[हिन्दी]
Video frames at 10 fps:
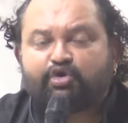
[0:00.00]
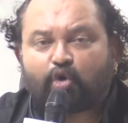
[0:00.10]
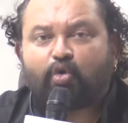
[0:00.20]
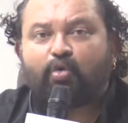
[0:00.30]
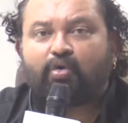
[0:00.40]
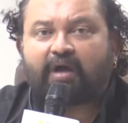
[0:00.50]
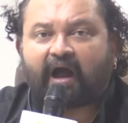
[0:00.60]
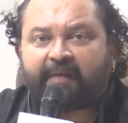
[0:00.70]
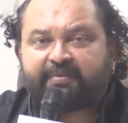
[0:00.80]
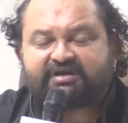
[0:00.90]
जो
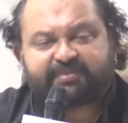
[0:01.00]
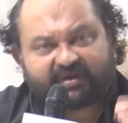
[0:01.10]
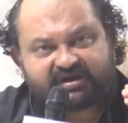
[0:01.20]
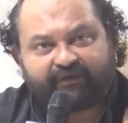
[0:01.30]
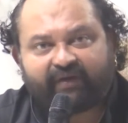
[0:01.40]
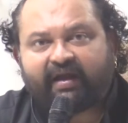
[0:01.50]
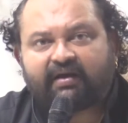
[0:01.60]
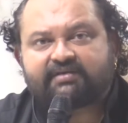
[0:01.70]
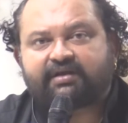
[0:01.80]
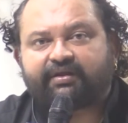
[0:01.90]
आप स्पेसिफाई
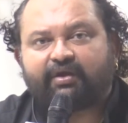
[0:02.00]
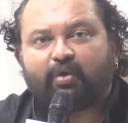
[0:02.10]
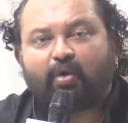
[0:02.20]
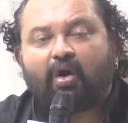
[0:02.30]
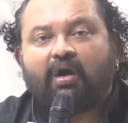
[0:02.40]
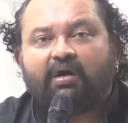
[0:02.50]
कर सकते हो